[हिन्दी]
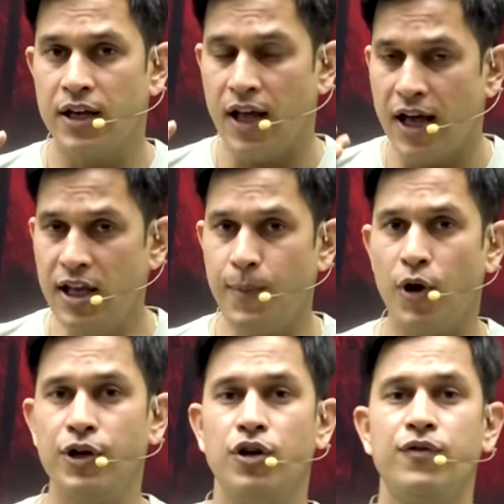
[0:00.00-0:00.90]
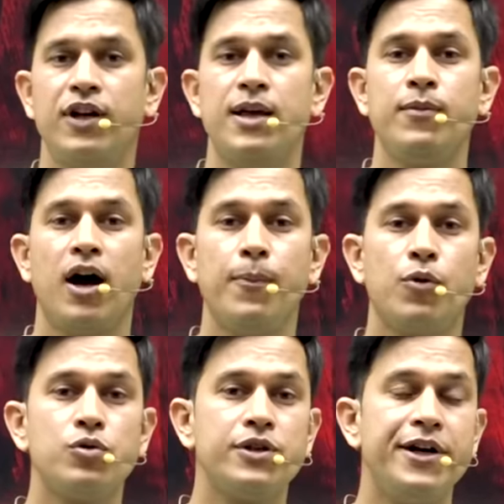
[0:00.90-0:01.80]
इन एनी पॉइंट ऑफ टाइम
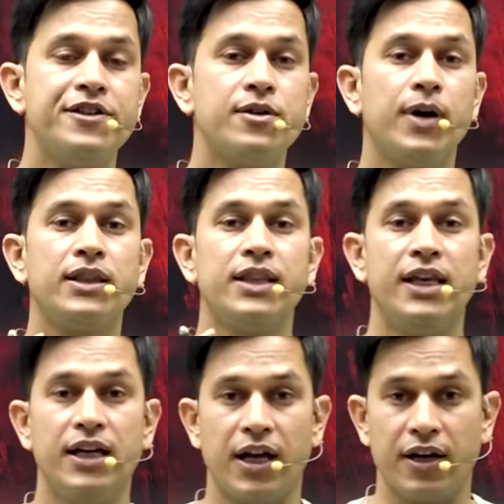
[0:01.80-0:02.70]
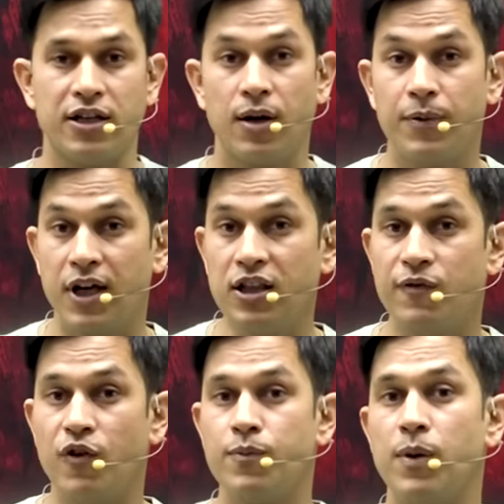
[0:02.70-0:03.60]
आपको उस लेडी से बात नहीं करनी जब आप टेंथ
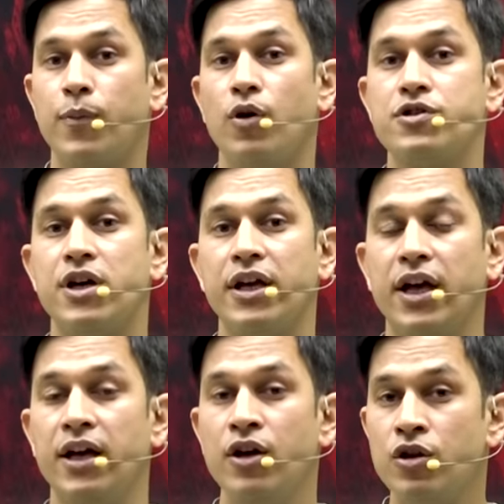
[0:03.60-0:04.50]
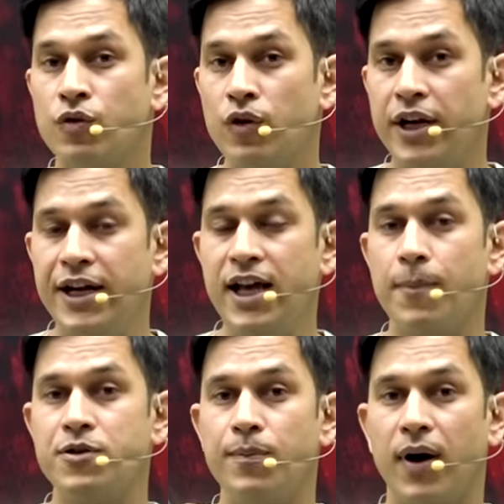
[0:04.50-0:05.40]
फ्लोर पर पहुंच जाएंगे तो वो लेडी
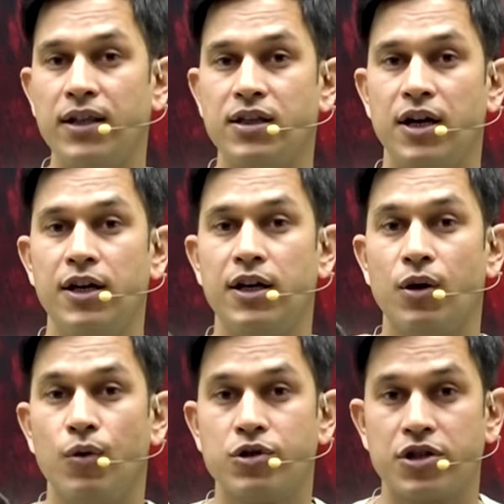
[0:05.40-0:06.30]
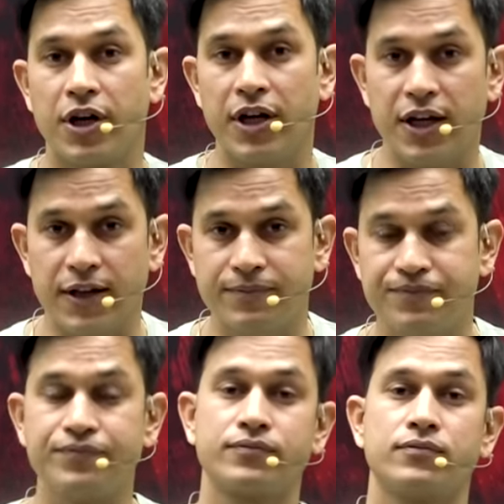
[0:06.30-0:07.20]
आपसे बात करने की कोशिश करेगी
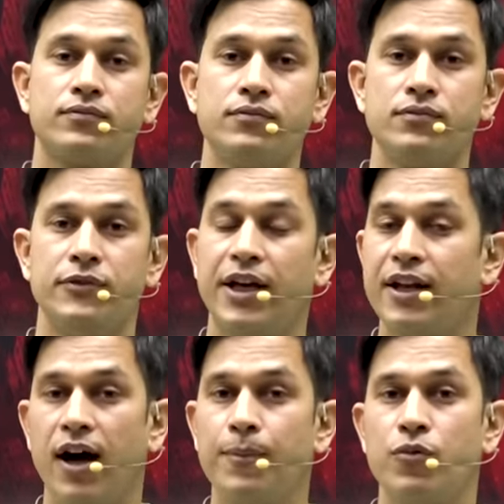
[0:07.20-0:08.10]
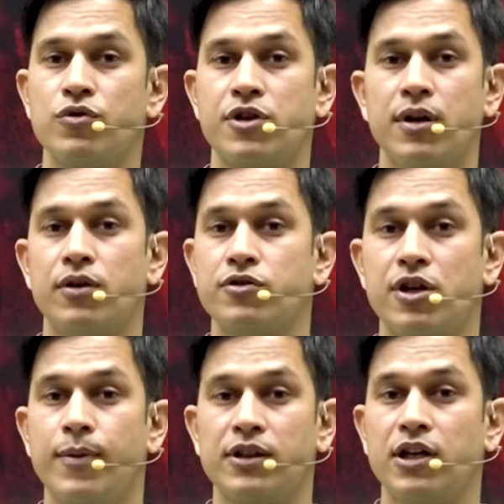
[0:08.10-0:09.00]
लेकिन आपको उसकी
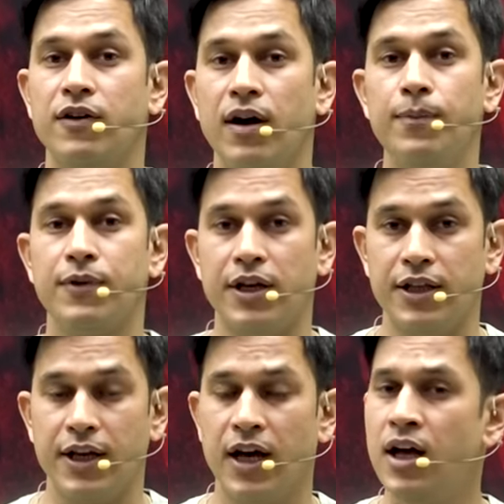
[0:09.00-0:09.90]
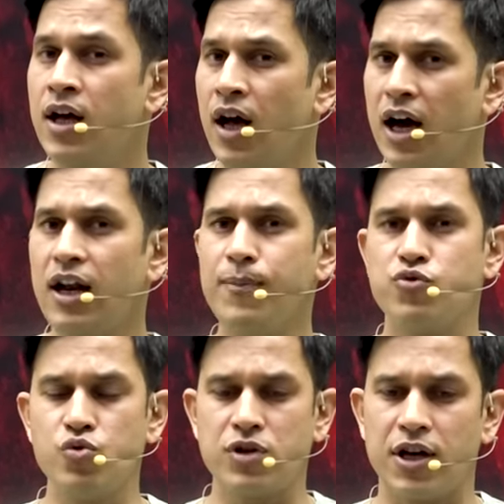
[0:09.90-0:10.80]
उसकी बात का जवाब नहीं देना है अगर आप
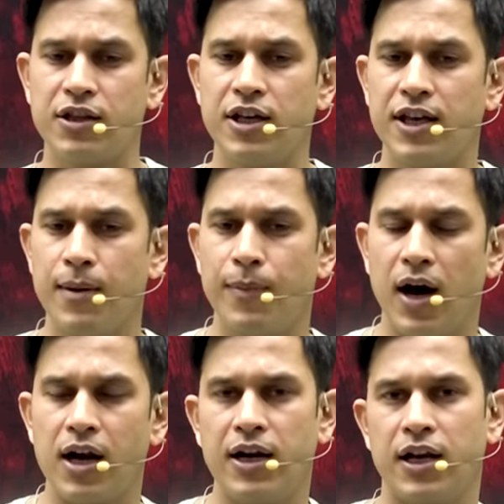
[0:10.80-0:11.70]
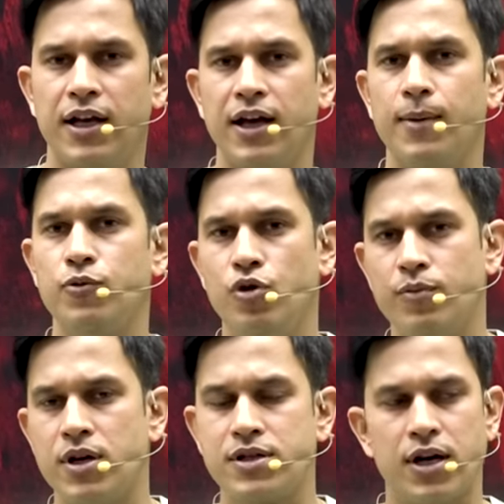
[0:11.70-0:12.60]
चूज़ करते हैं कि आप बाहर निकलेंगे आप
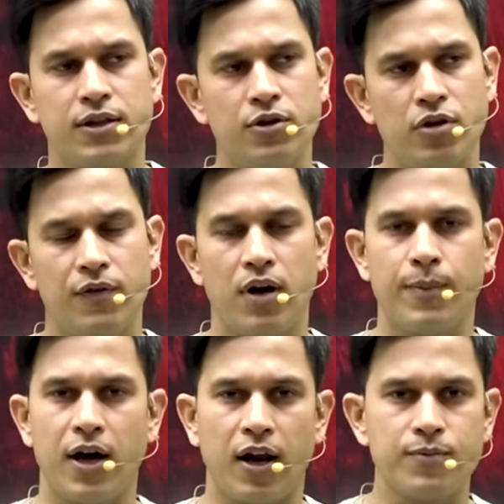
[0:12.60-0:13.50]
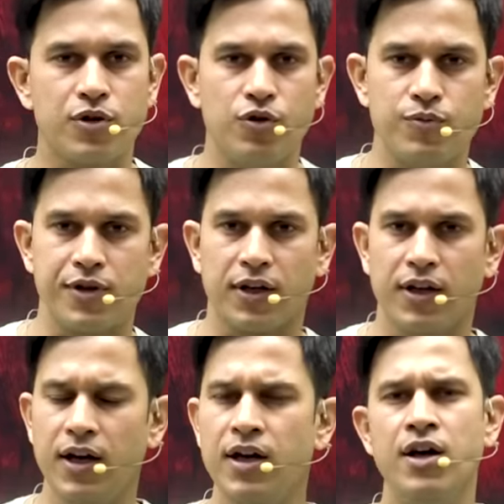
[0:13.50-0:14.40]
घूमना चाहते हैं तो आप वहाँ पे आराम से घूम
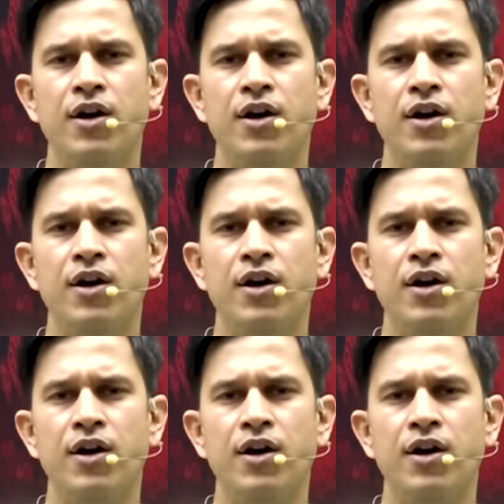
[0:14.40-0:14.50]
सकते हैं